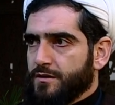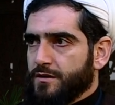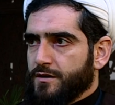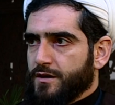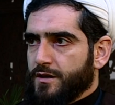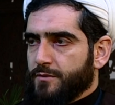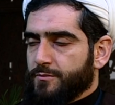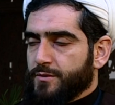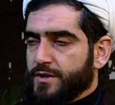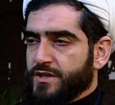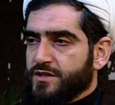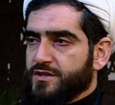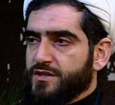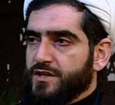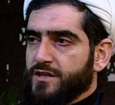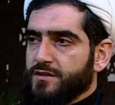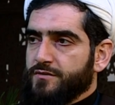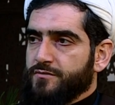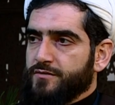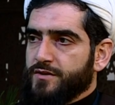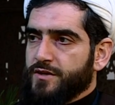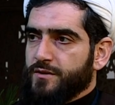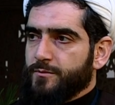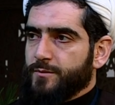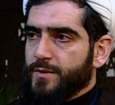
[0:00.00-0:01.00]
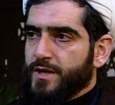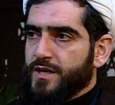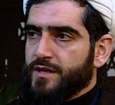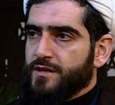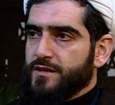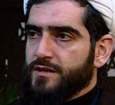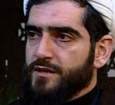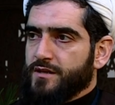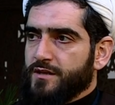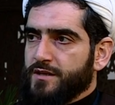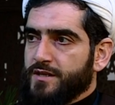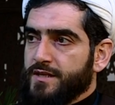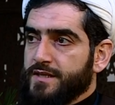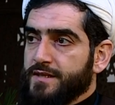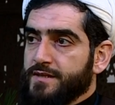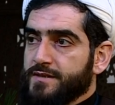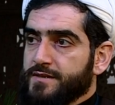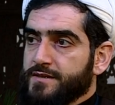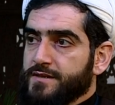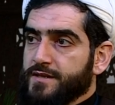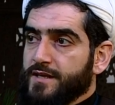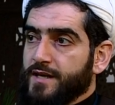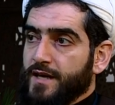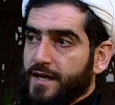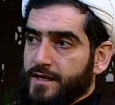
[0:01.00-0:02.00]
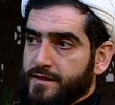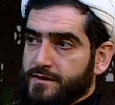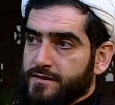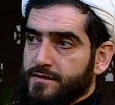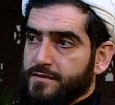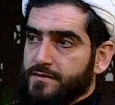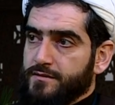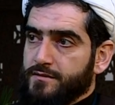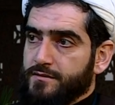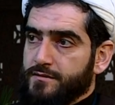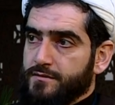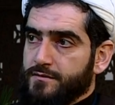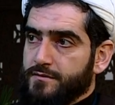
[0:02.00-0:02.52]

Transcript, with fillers: Обращать внимание и искать,